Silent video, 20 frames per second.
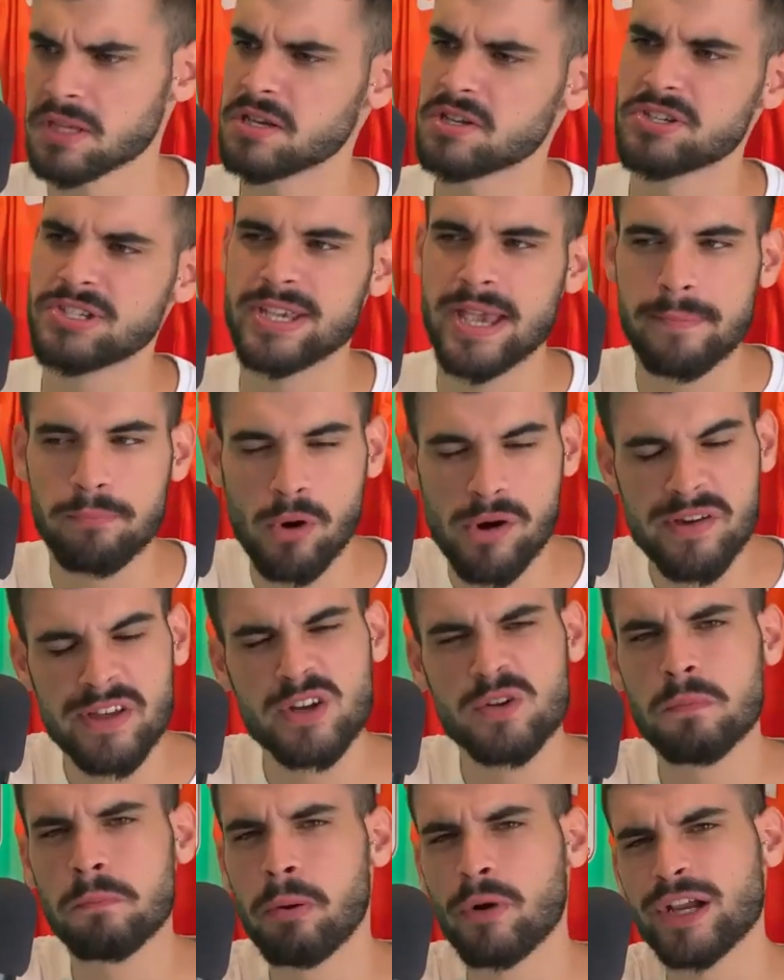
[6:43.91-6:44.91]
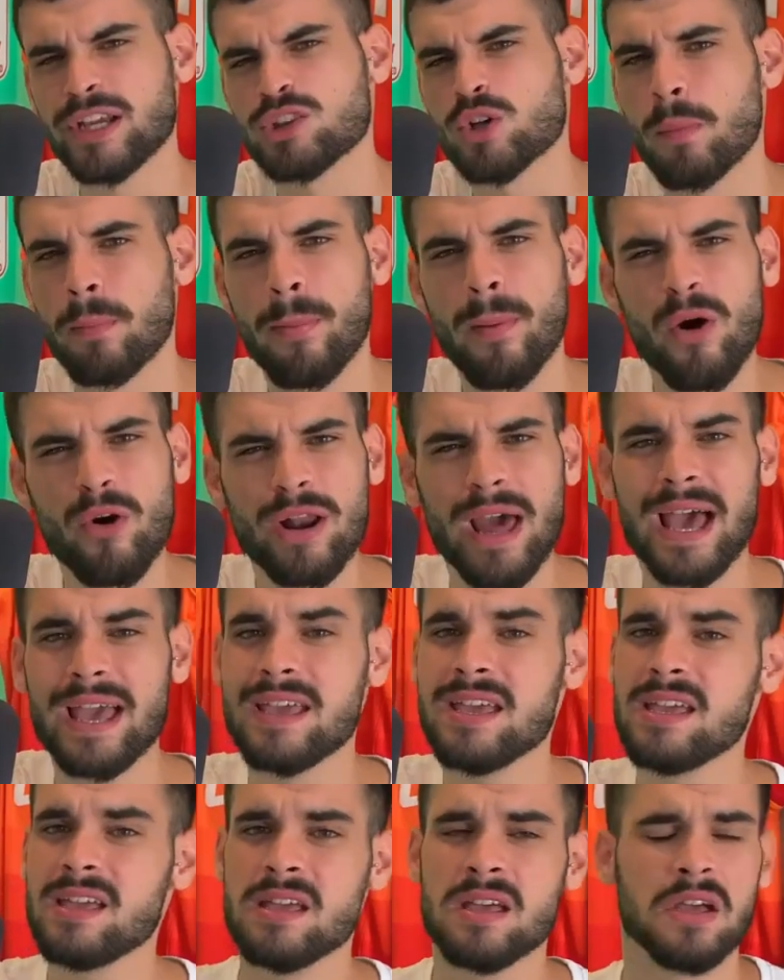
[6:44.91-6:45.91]
Se puede ir un poquito por
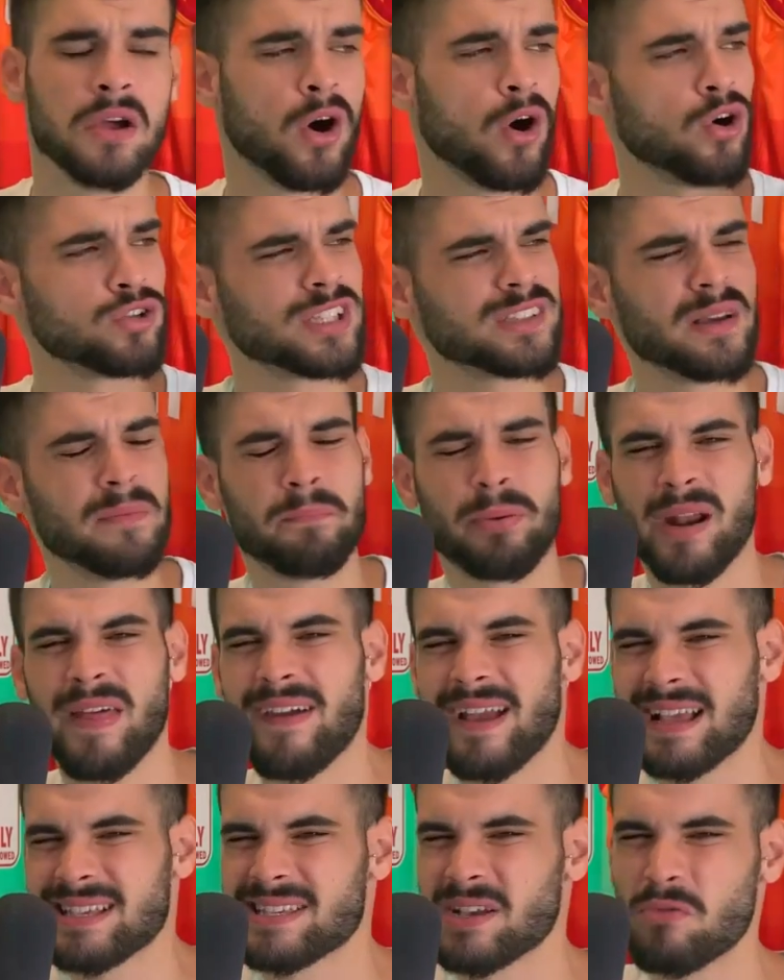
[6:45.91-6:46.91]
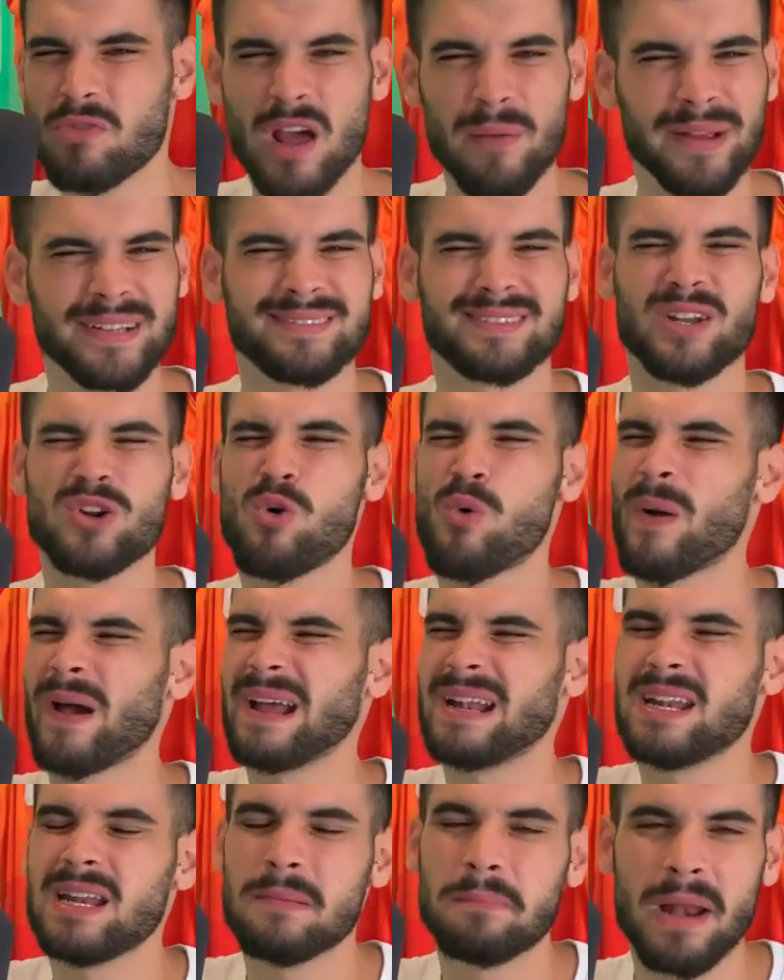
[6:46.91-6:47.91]
ahí. Otra temporada que seguramente no
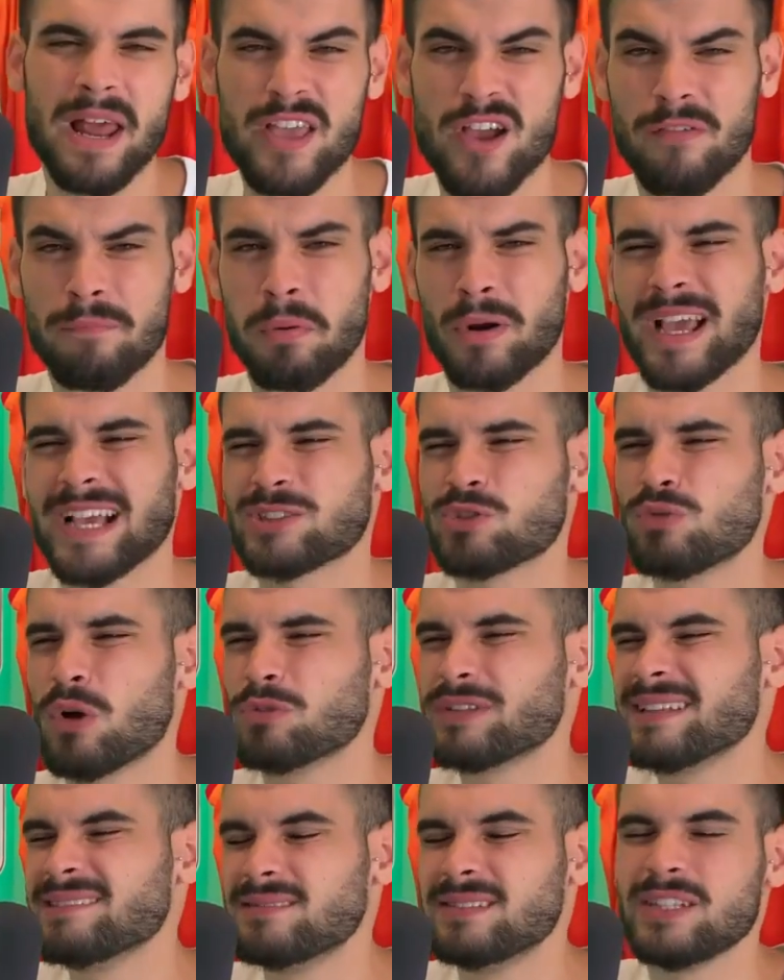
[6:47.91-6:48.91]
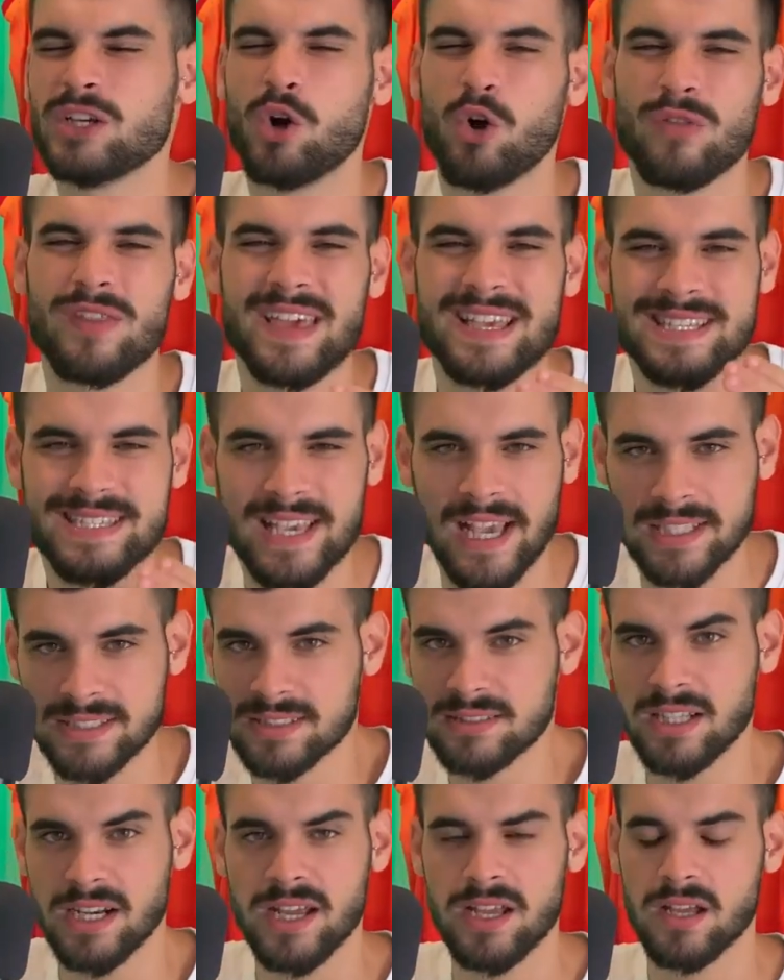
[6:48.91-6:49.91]
jueguen ni playoffs porque es un auténtico
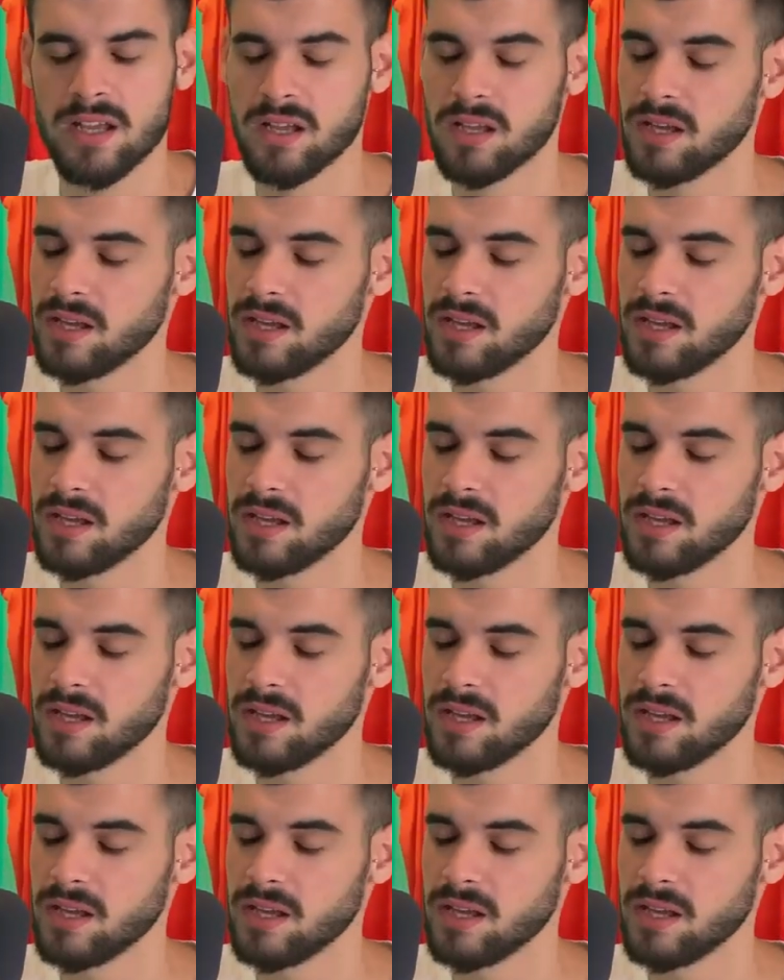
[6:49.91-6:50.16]
desastre.